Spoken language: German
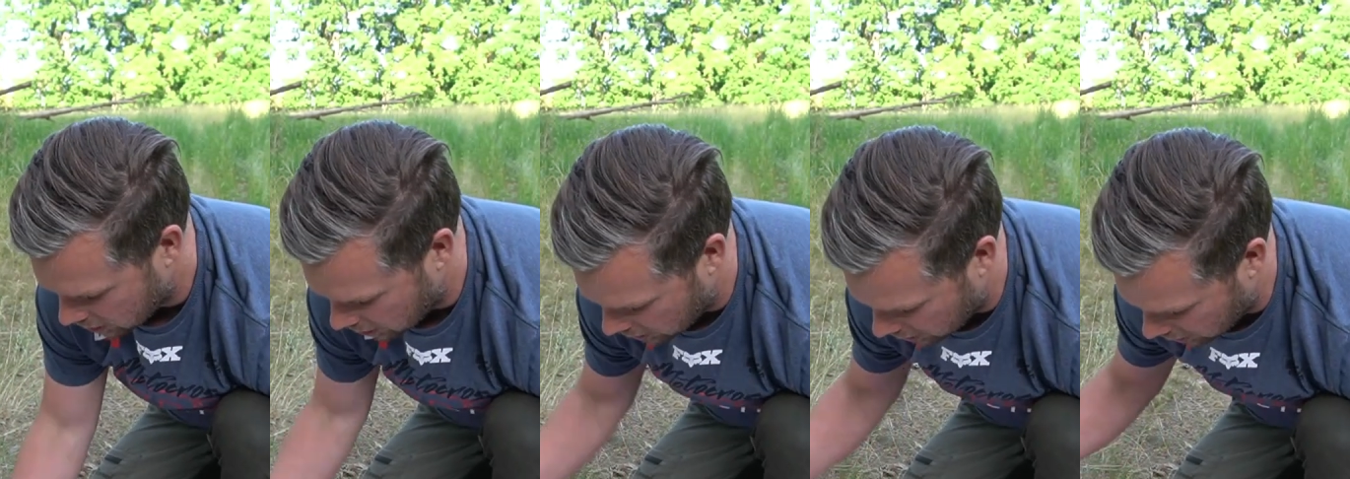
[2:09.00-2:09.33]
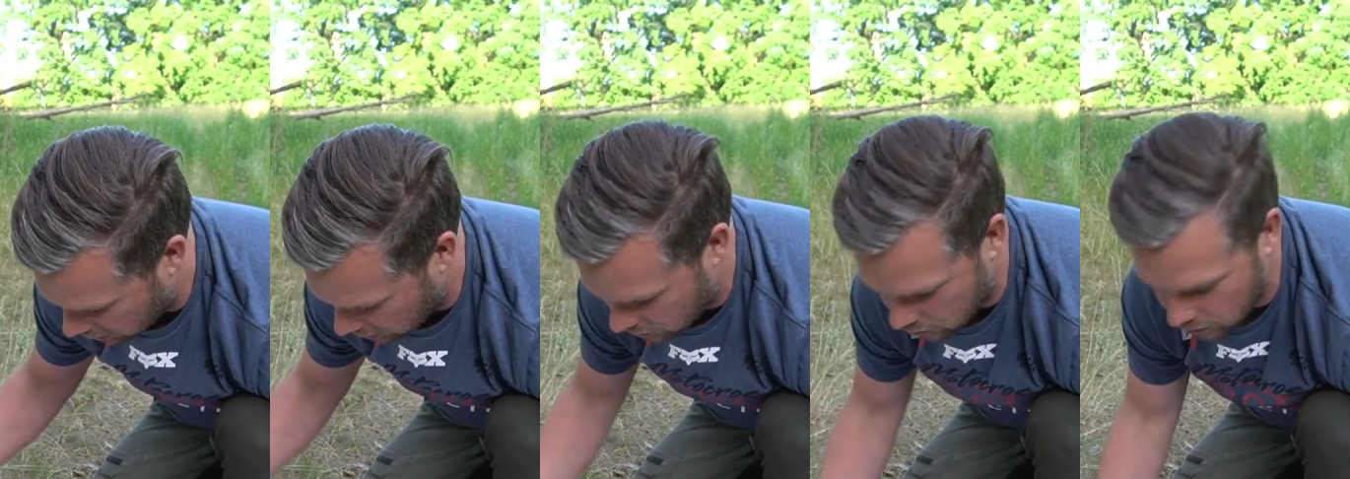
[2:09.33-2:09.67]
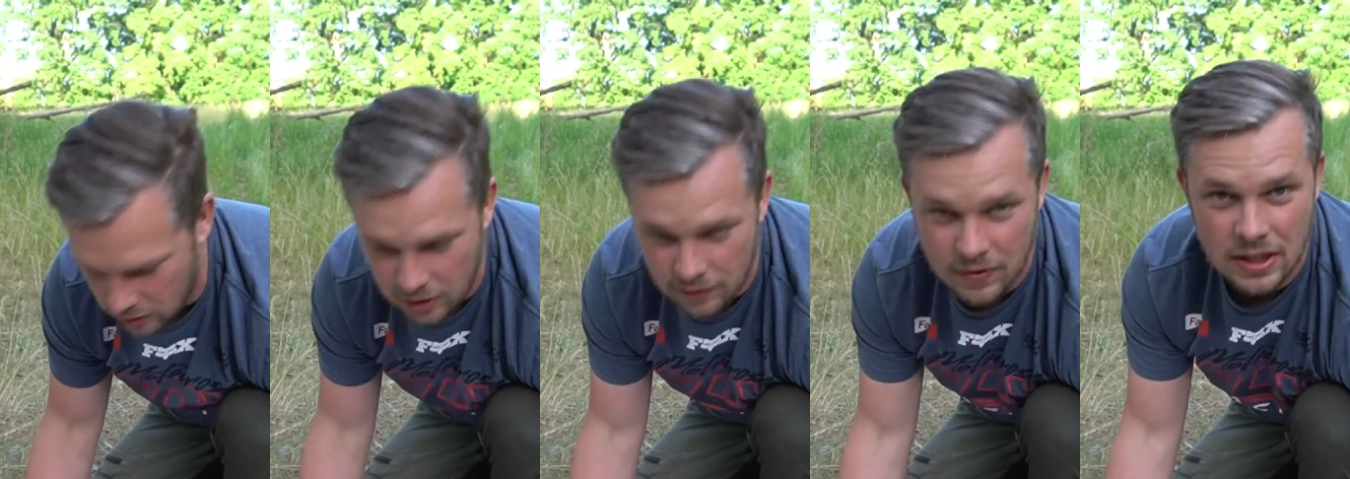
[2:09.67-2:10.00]
in der Natur
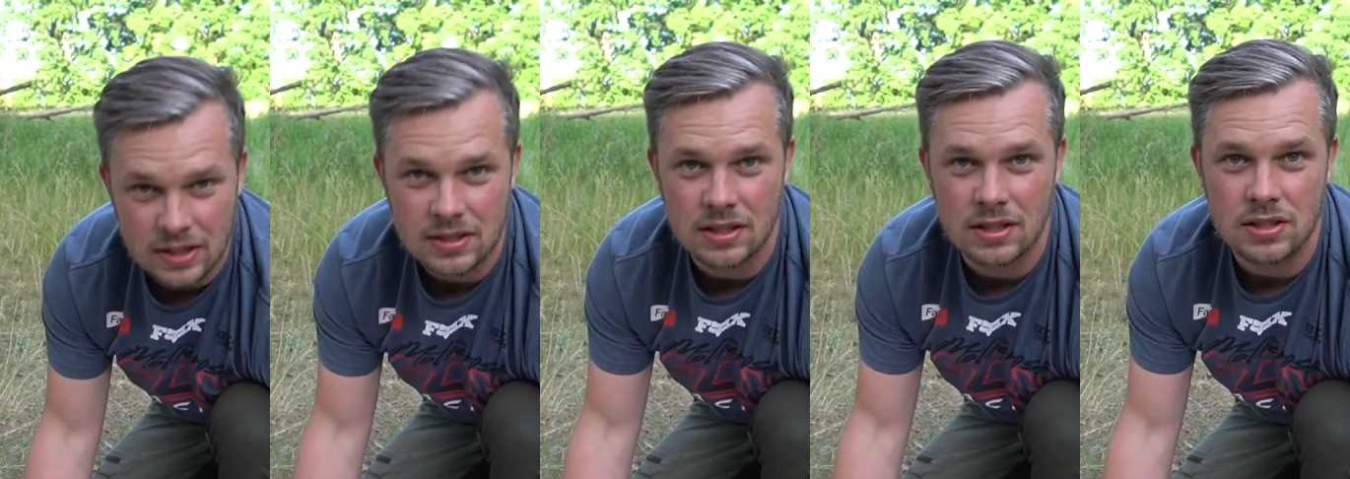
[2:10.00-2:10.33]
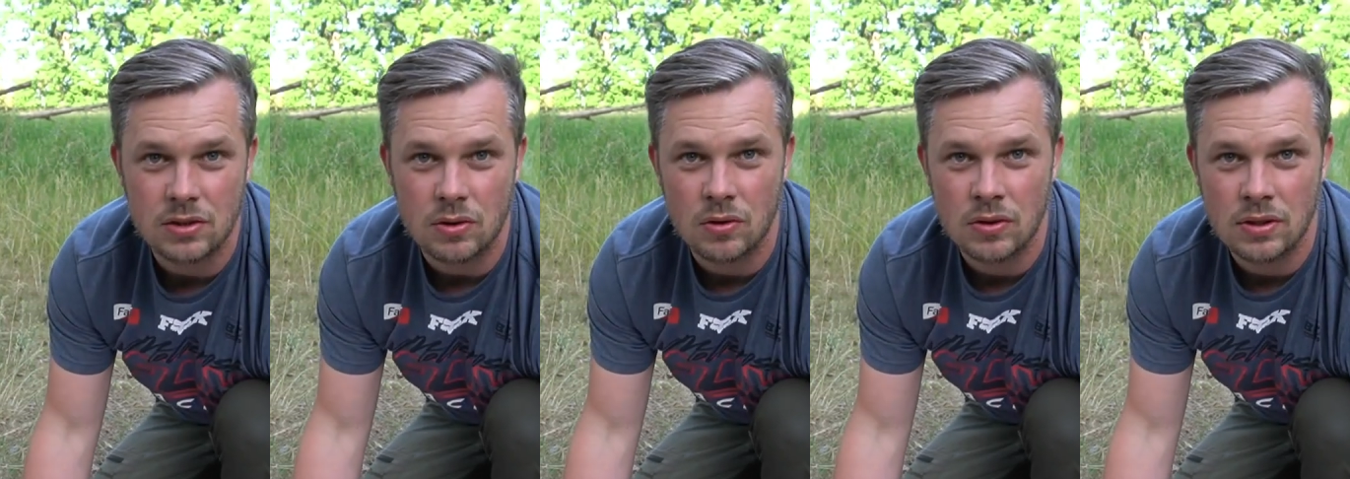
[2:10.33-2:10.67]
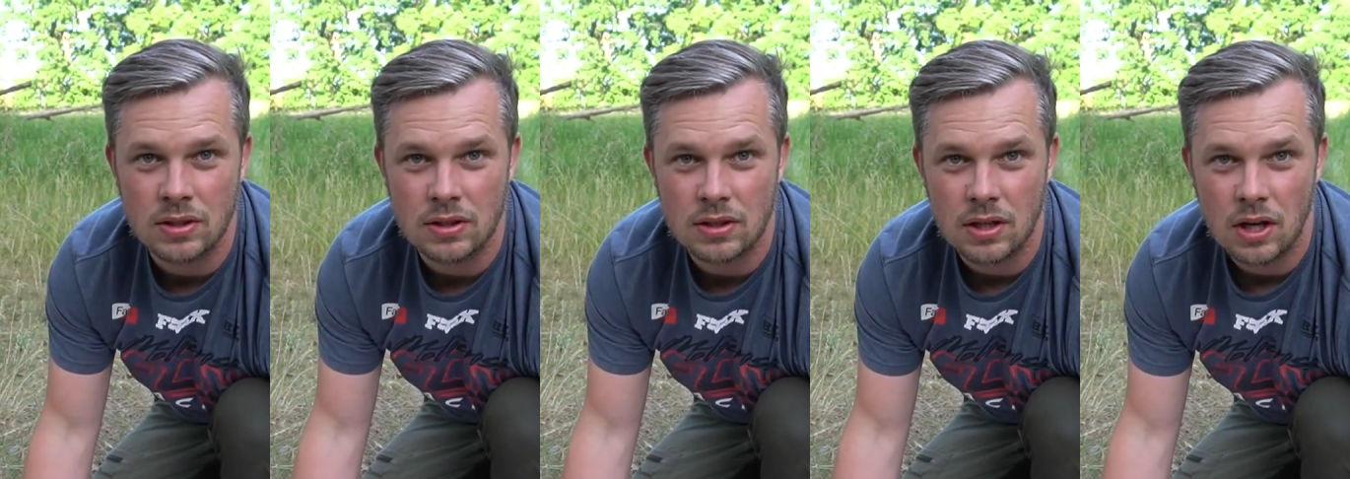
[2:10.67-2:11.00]
unterwegs ist
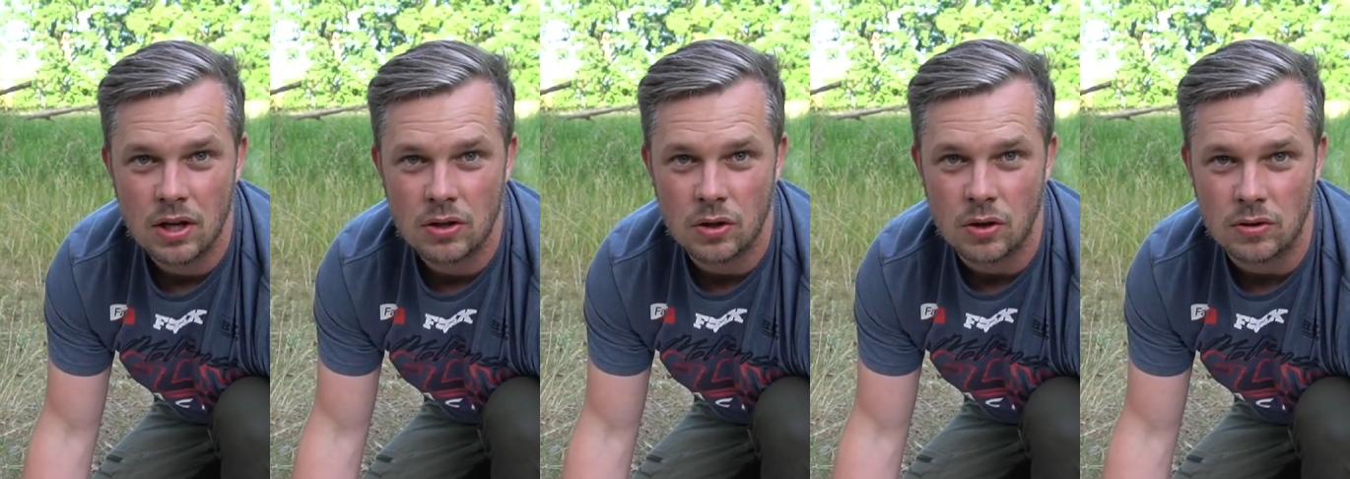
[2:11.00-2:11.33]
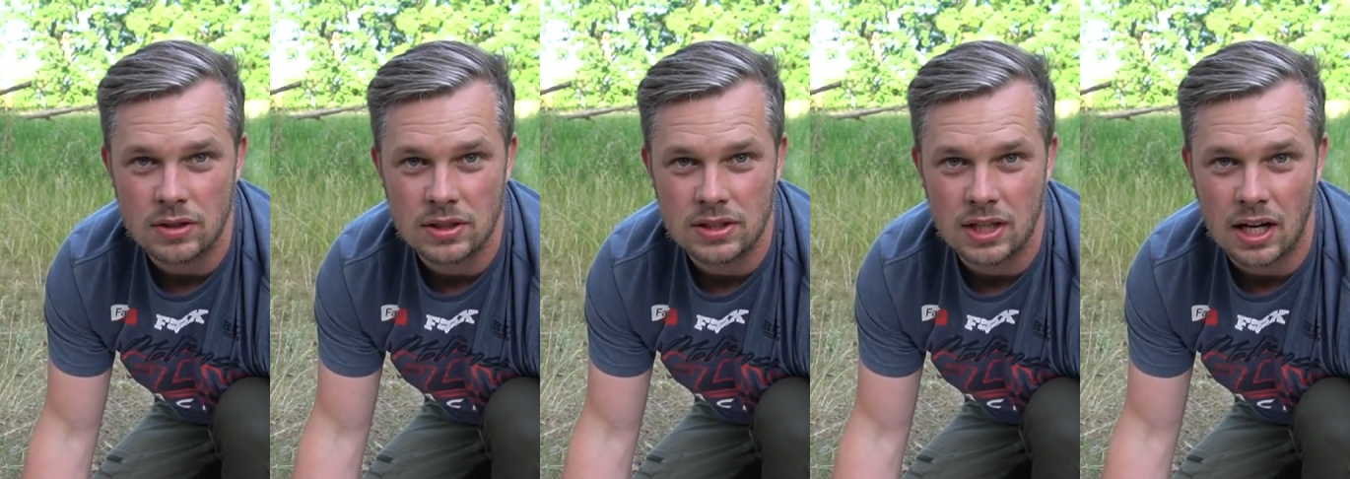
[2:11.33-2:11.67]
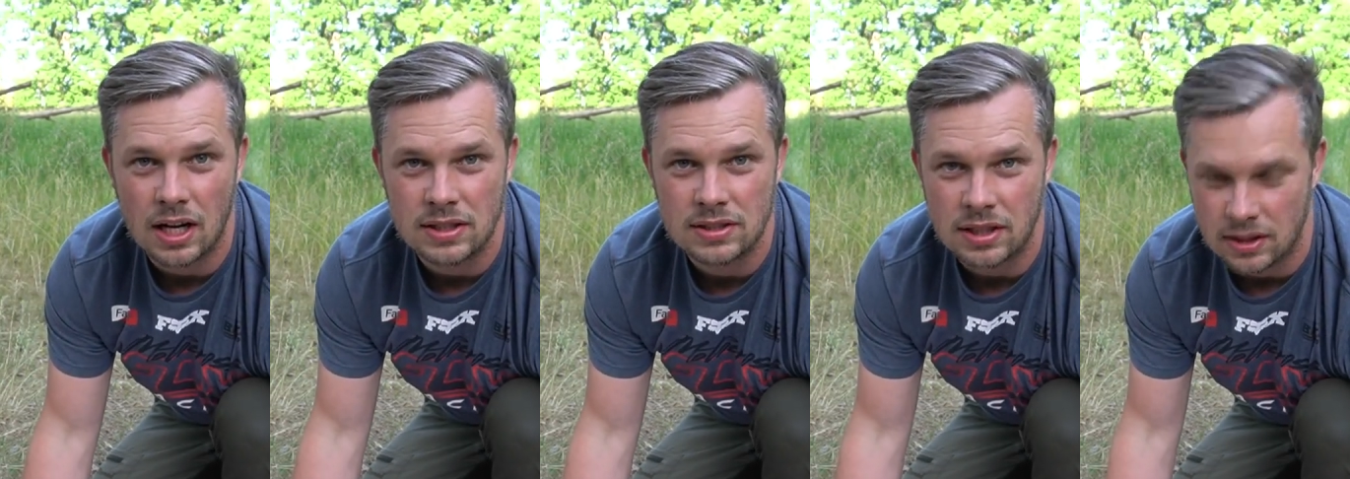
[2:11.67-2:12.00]
und trockenes
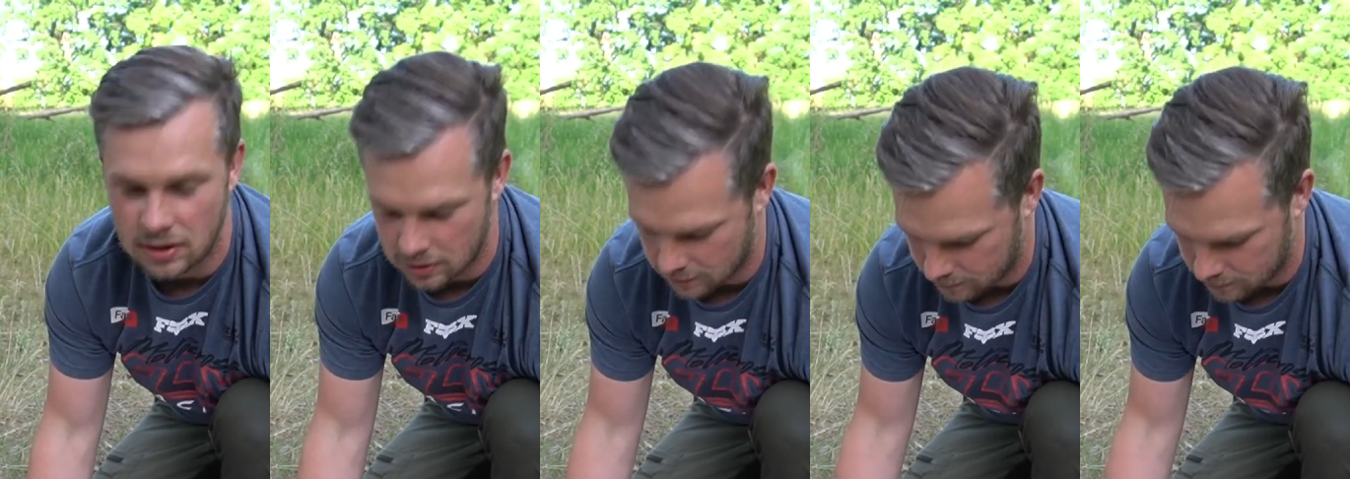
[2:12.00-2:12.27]
Gras hat.